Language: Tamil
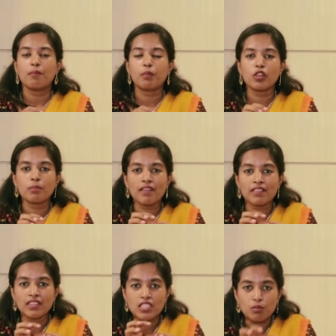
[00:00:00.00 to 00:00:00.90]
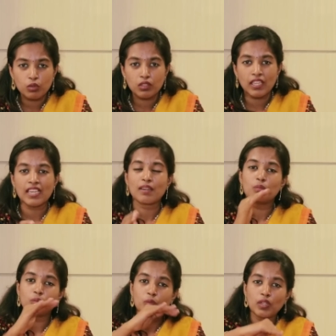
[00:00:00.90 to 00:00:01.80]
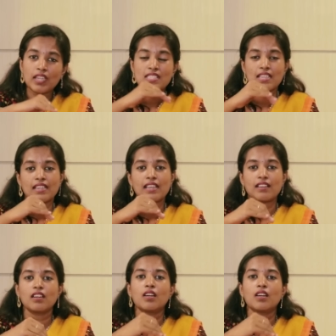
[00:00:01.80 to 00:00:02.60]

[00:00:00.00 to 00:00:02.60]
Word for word: எப்பொழுதுமே வந்துட்டு முட்டியில் உள்ள சைடில்